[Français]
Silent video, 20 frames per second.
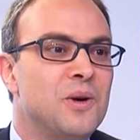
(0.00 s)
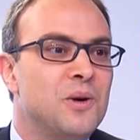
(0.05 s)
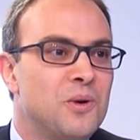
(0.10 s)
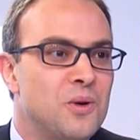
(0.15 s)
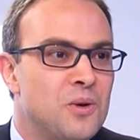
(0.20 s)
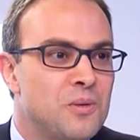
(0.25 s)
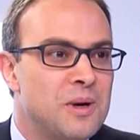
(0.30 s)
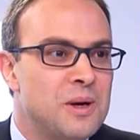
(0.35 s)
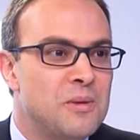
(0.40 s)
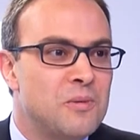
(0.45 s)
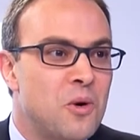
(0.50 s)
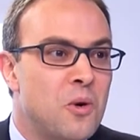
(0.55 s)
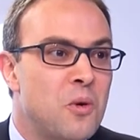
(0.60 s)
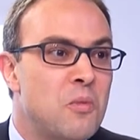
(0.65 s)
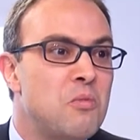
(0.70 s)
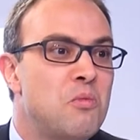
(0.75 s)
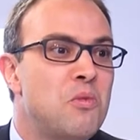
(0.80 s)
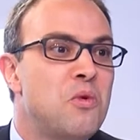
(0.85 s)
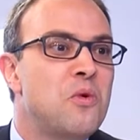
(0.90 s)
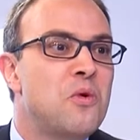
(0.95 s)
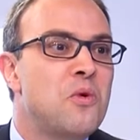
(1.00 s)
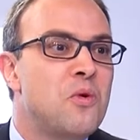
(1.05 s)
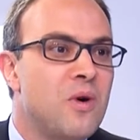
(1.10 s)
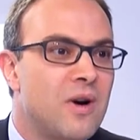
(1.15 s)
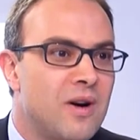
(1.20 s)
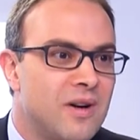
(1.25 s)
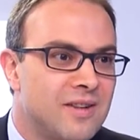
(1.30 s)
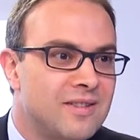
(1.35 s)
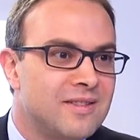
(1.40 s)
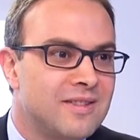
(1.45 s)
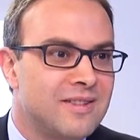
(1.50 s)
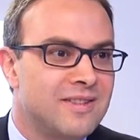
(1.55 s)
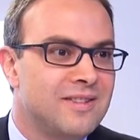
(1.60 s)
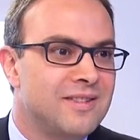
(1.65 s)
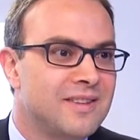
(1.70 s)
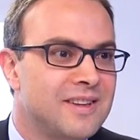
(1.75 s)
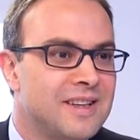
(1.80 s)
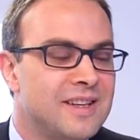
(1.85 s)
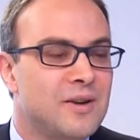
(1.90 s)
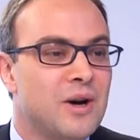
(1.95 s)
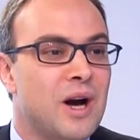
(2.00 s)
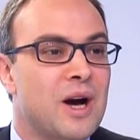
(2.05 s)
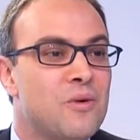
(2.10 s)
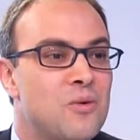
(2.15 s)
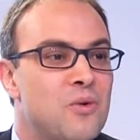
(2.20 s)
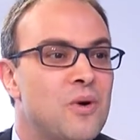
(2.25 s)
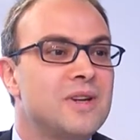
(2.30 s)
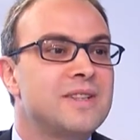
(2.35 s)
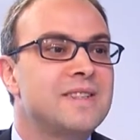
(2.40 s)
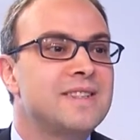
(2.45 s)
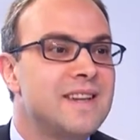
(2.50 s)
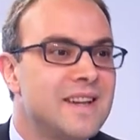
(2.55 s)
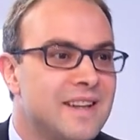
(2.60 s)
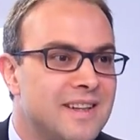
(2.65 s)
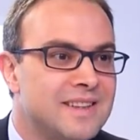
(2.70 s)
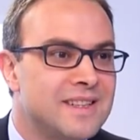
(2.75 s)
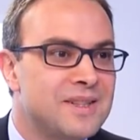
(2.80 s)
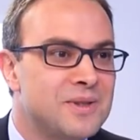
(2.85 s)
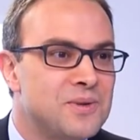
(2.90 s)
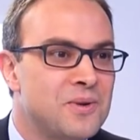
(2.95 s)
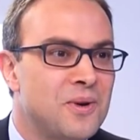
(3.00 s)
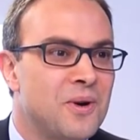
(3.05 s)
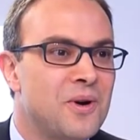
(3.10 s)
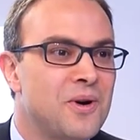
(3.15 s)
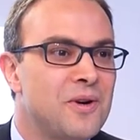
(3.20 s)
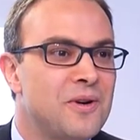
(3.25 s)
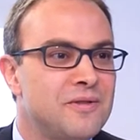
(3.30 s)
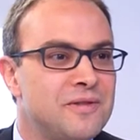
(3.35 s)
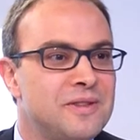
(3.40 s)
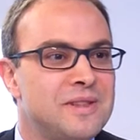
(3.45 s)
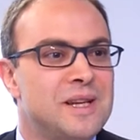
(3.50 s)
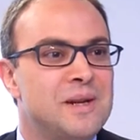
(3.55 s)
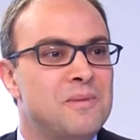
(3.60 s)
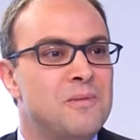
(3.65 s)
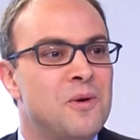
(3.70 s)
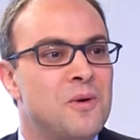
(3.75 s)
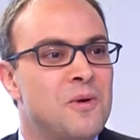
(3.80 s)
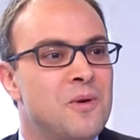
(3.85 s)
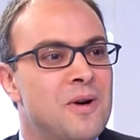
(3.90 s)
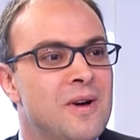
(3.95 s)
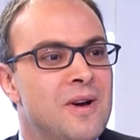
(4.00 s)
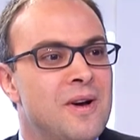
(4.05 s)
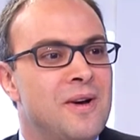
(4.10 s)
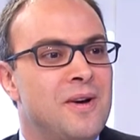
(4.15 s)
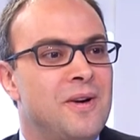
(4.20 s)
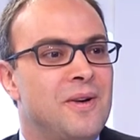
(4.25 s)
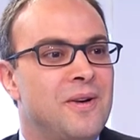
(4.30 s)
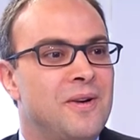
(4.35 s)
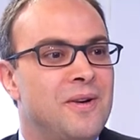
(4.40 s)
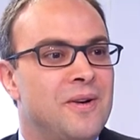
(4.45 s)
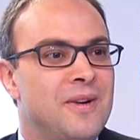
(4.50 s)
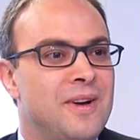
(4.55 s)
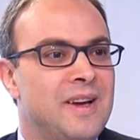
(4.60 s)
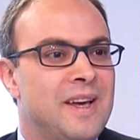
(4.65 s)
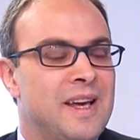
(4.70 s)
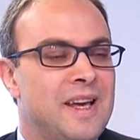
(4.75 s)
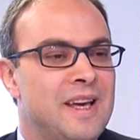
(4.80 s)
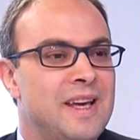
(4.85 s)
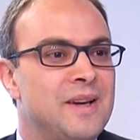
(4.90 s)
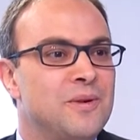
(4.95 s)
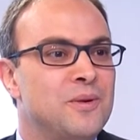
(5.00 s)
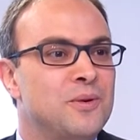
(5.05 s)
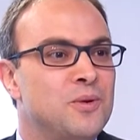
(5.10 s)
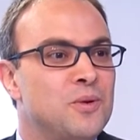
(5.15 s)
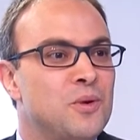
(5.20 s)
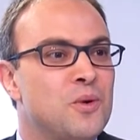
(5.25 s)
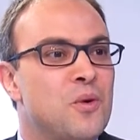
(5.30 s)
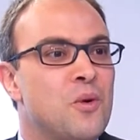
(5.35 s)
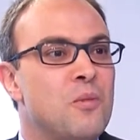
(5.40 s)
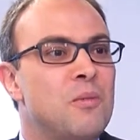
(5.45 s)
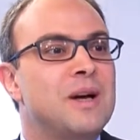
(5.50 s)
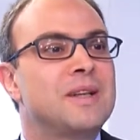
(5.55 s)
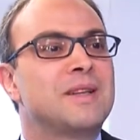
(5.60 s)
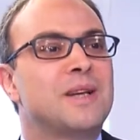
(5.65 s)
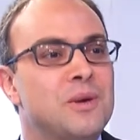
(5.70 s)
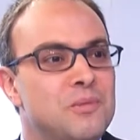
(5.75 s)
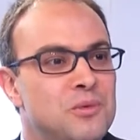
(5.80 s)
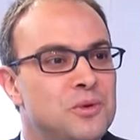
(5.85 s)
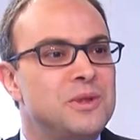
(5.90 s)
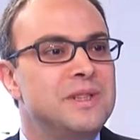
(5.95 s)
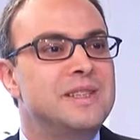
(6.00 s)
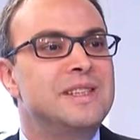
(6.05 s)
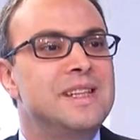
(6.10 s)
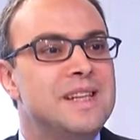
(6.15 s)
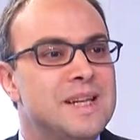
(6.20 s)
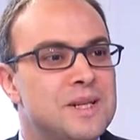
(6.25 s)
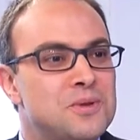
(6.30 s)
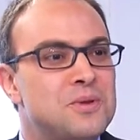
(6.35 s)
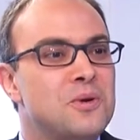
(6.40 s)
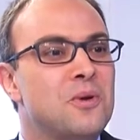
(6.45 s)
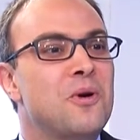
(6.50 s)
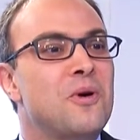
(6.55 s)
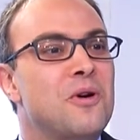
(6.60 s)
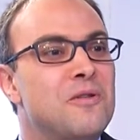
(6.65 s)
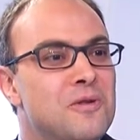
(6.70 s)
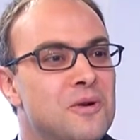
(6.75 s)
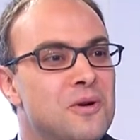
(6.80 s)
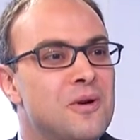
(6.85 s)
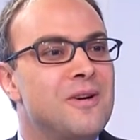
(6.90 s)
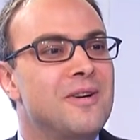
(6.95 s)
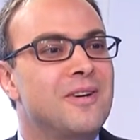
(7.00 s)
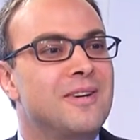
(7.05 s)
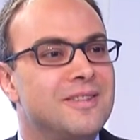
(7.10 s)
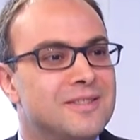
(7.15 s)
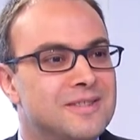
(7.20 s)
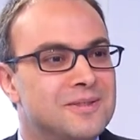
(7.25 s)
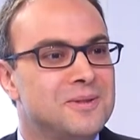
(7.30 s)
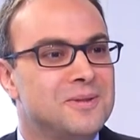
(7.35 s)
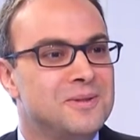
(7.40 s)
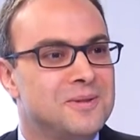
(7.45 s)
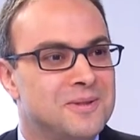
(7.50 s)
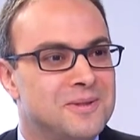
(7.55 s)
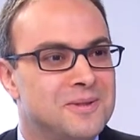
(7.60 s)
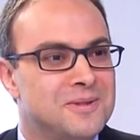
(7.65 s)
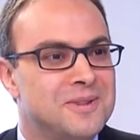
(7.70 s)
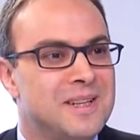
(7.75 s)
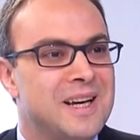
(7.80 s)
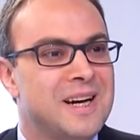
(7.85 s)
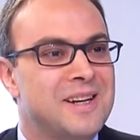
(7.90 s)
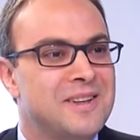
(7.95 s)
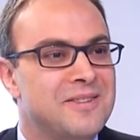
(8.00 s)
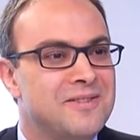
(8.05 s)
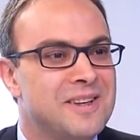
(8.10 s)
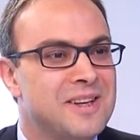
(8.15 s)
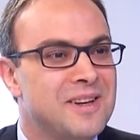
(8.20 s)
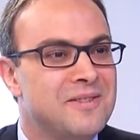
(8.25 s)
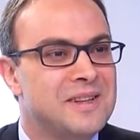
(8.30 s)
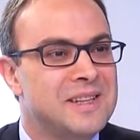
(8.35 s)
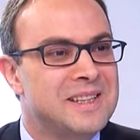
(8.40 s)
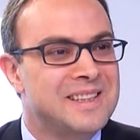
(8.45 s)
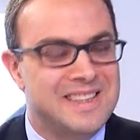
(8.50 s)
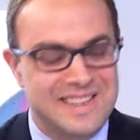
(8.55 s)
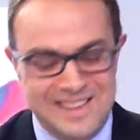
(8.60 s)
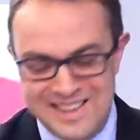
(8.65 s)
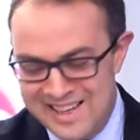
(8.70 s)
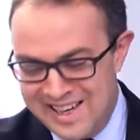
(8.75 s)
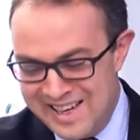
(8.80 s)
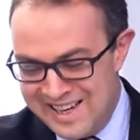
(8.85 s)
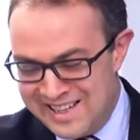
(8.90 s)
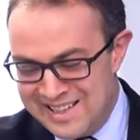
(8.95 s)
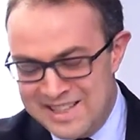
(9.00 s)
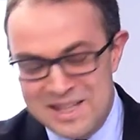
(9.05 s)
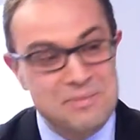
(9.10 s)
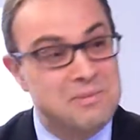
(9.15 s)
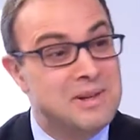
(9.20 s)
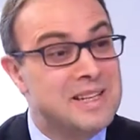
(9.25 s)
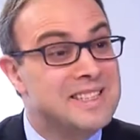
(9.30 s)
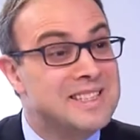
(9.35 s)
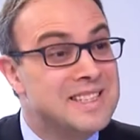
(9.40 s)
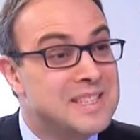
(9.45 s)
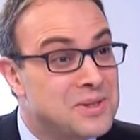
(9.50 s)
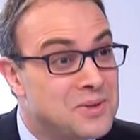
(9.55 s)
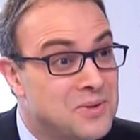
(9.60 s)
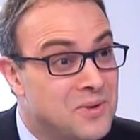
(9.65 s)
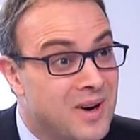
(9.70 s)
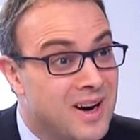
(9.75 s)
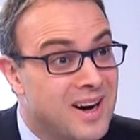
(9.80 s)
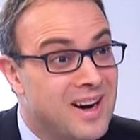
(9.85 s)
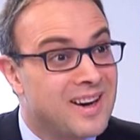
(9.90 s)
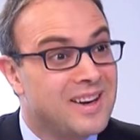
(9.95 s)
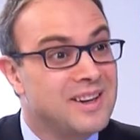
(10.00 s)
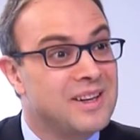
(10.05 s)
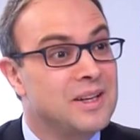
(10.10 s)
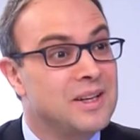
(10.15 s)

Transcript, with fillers: globalement pourquoi, euh, à quoi sert un assureur finalement, euh, et euh, de combattre un peu l'idée assureur-voleur, hein, d'arriver avec des, des belles histoires.